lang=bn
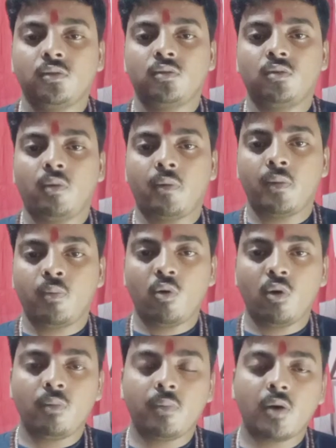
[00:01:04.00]
তো আমার ফোন
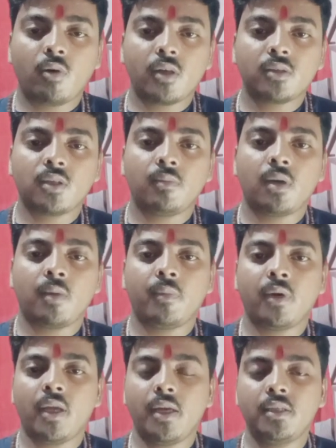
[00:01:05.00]
বা হোয়াটসঅ্যাপ নাম্বার
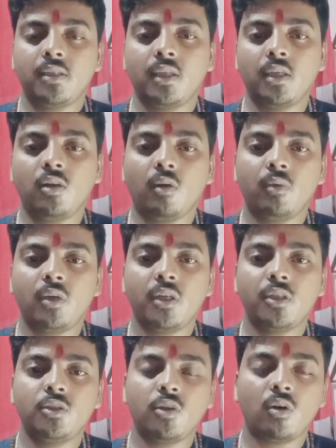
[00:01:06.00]
এইট থ্রি ডবল এইট
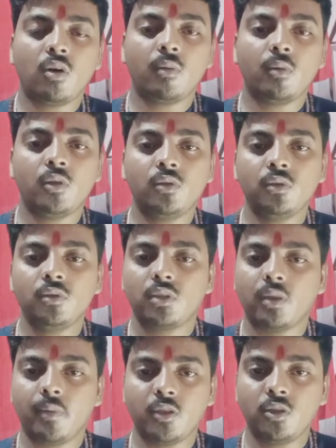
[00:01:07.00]
জিরো ডবল টু
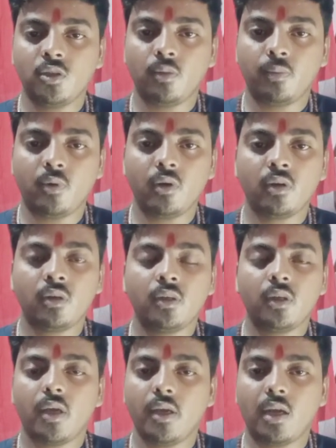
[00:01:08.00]
সেভেন জিরো ফোর
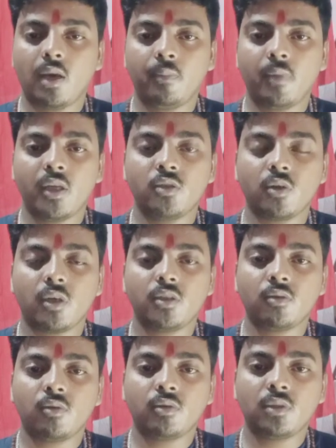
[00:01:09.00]
এই নাম্বারে যোগাযোগ
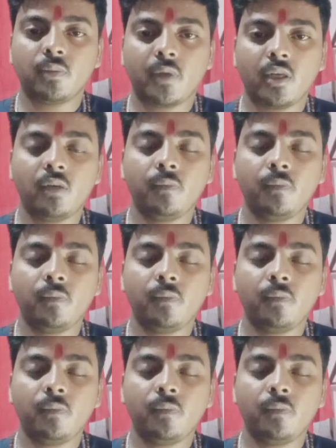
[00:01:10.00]
করতে পারেন